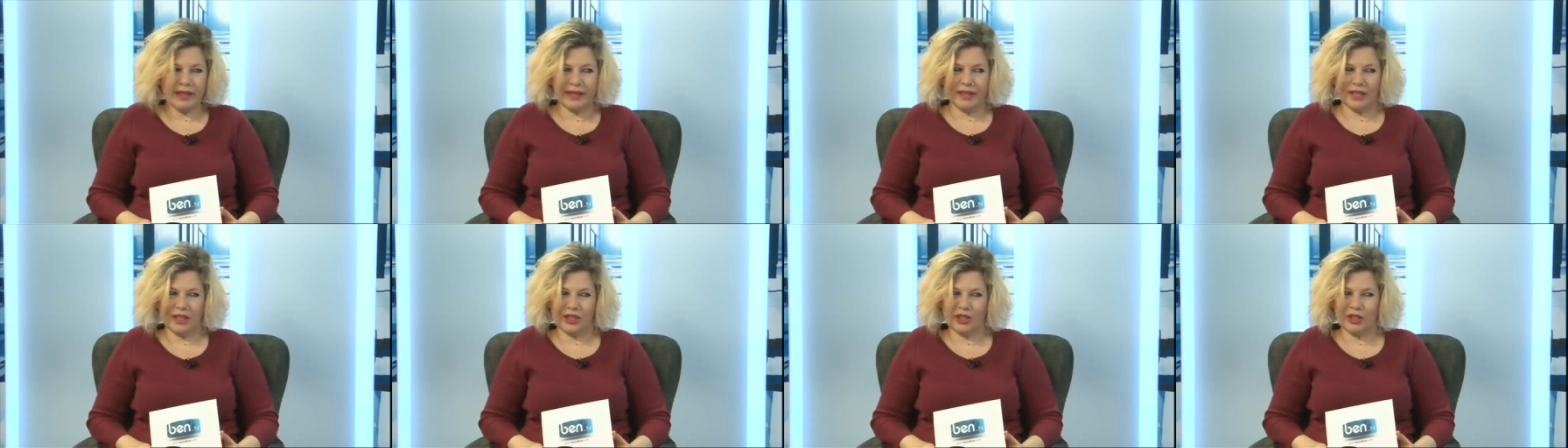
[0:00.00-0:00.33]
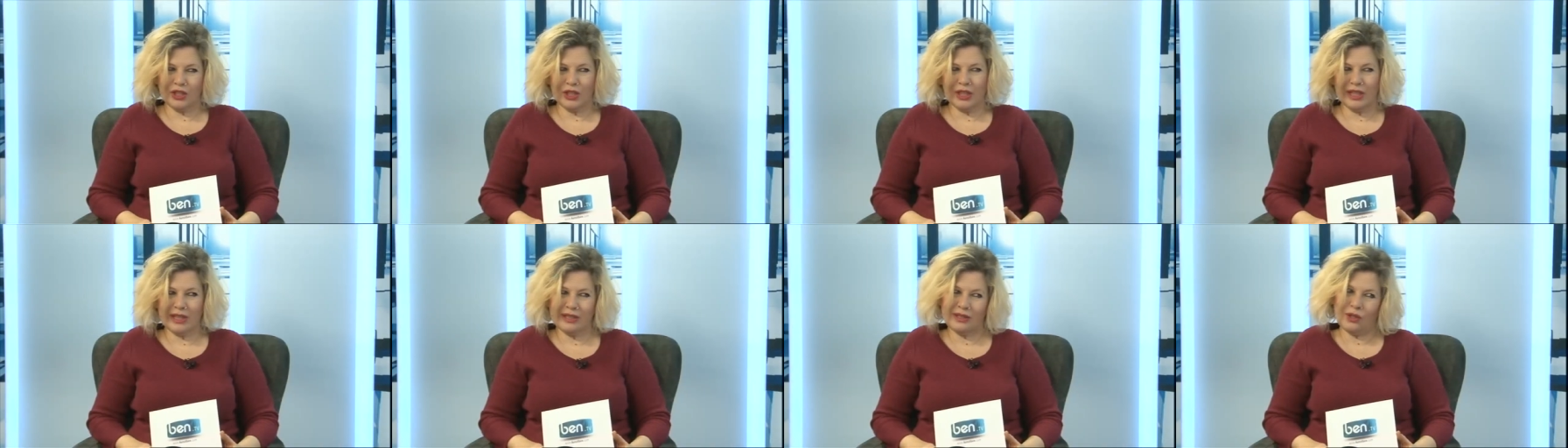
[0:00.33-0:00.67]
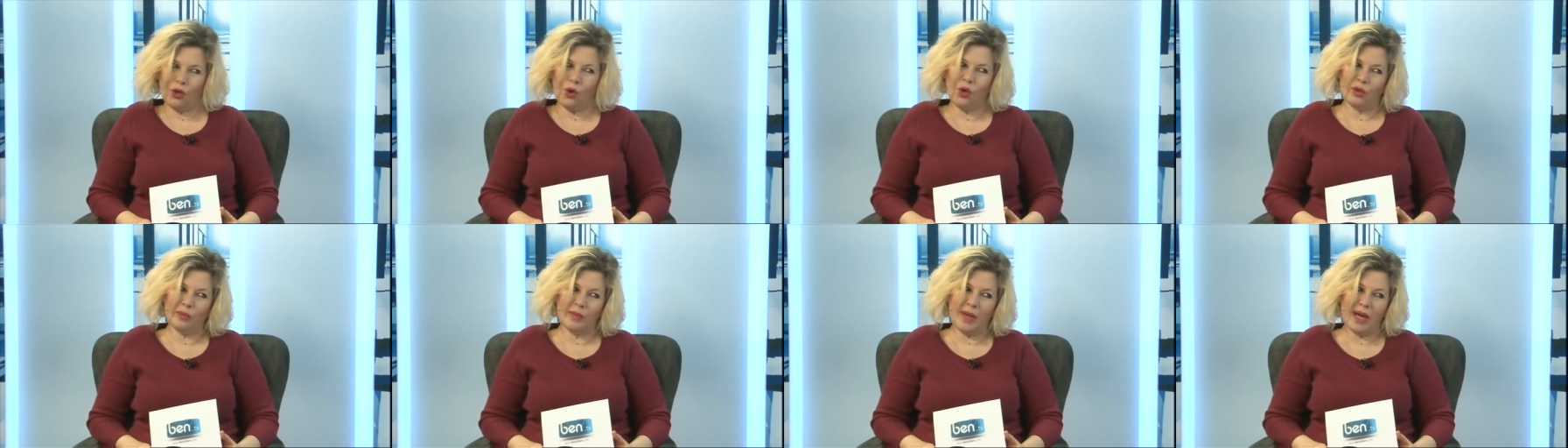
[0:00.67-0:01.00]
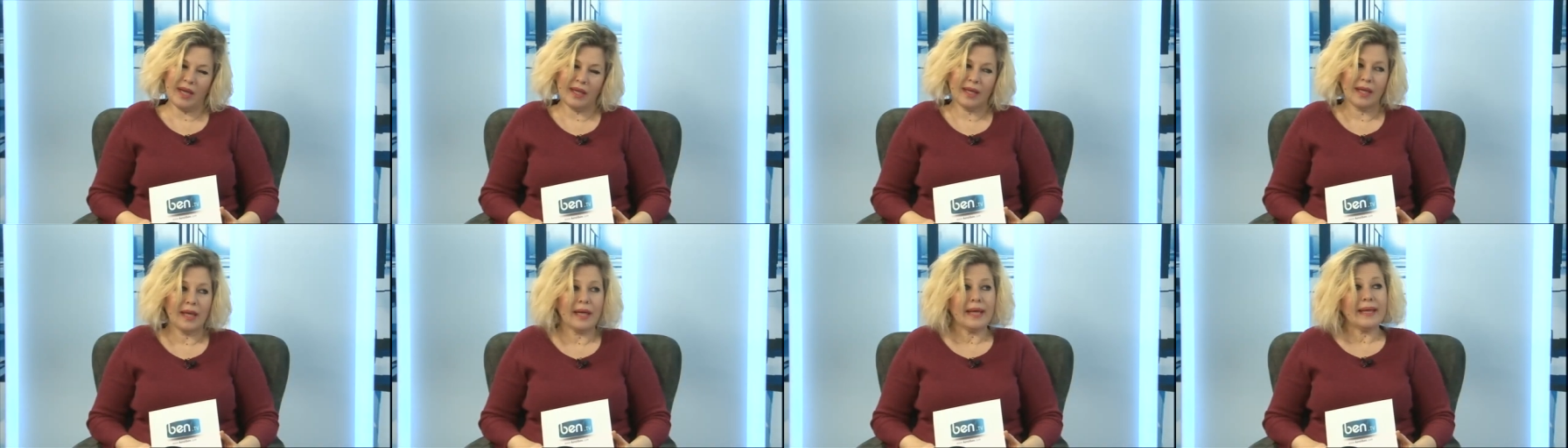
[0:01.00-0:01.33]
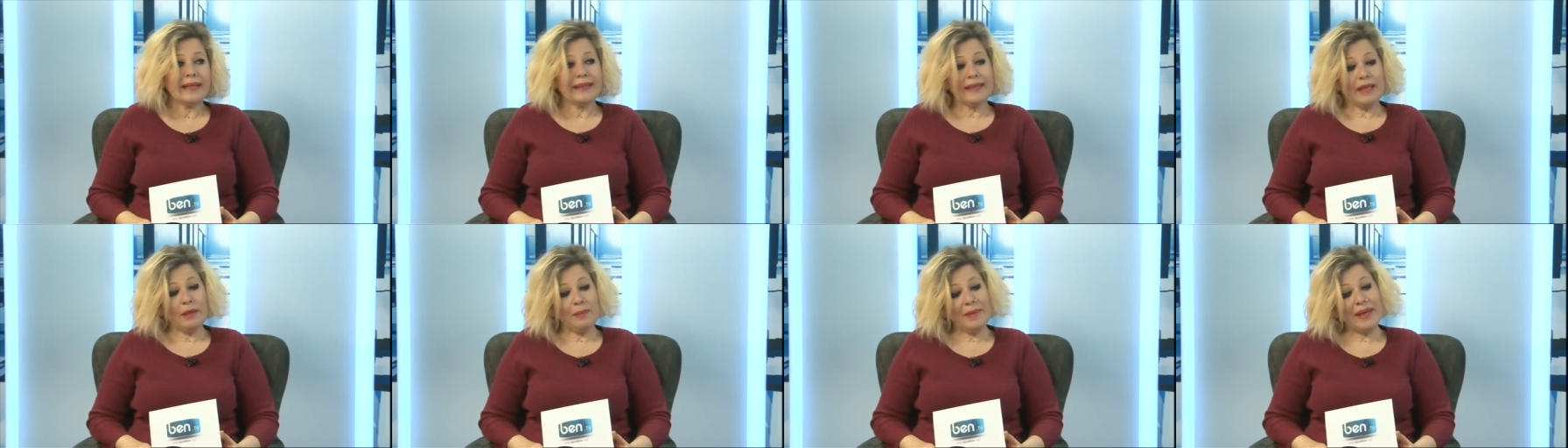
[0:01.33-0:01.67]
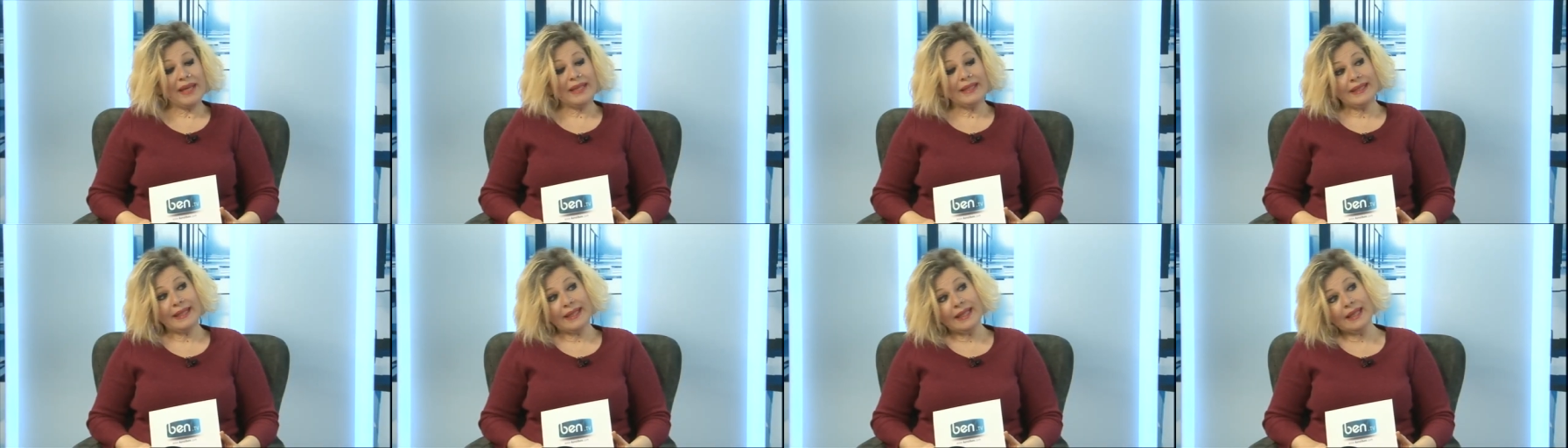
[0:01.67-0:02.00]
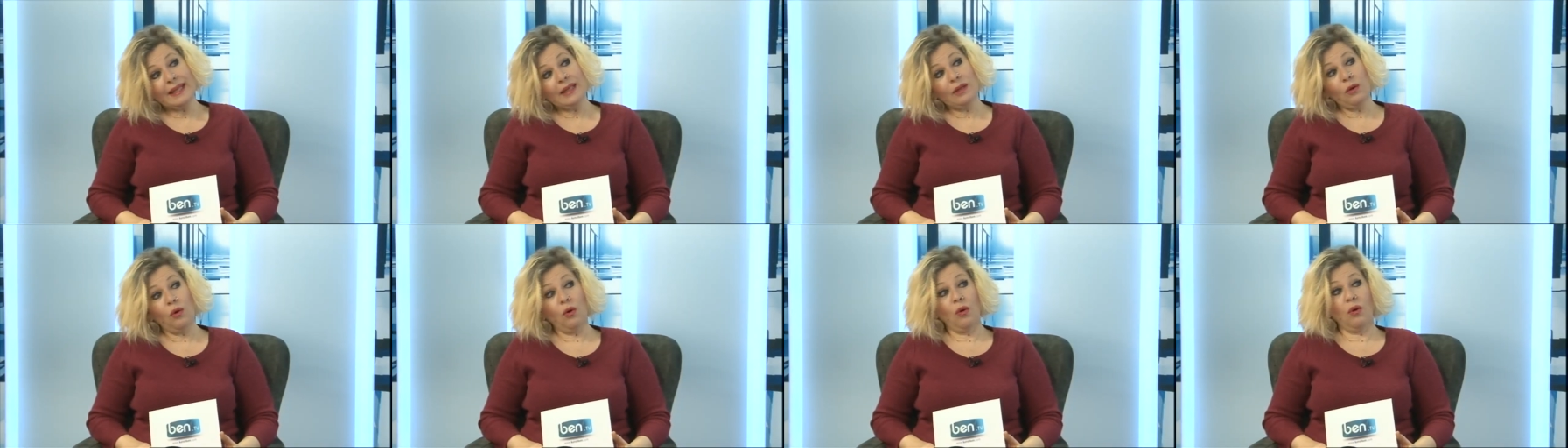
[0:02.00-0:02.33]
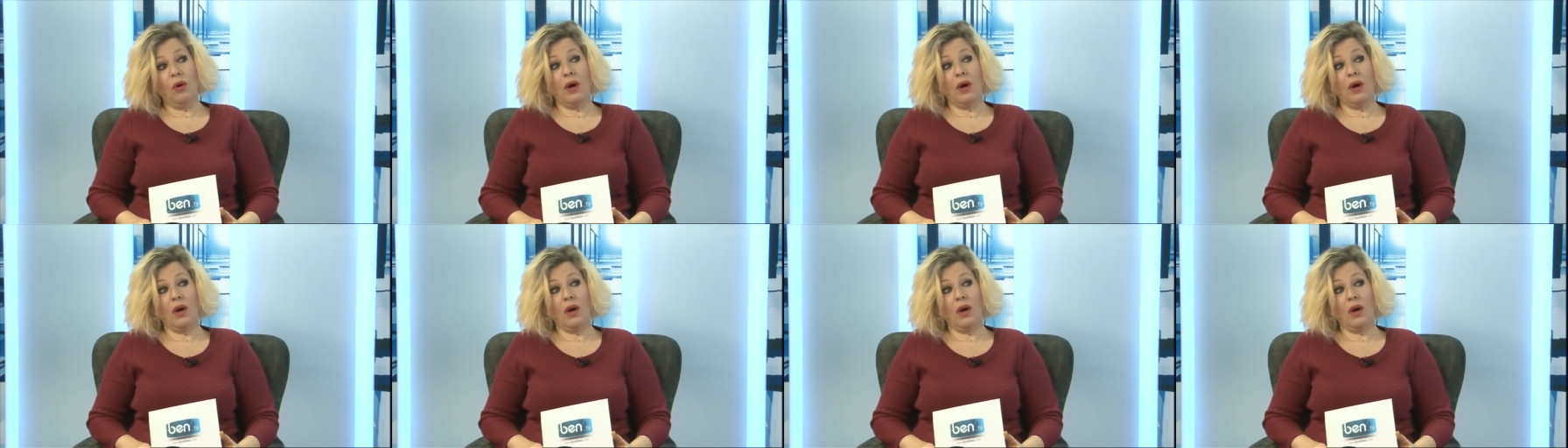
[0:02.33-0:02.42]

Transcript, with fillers: kişilikte olmak demek değil o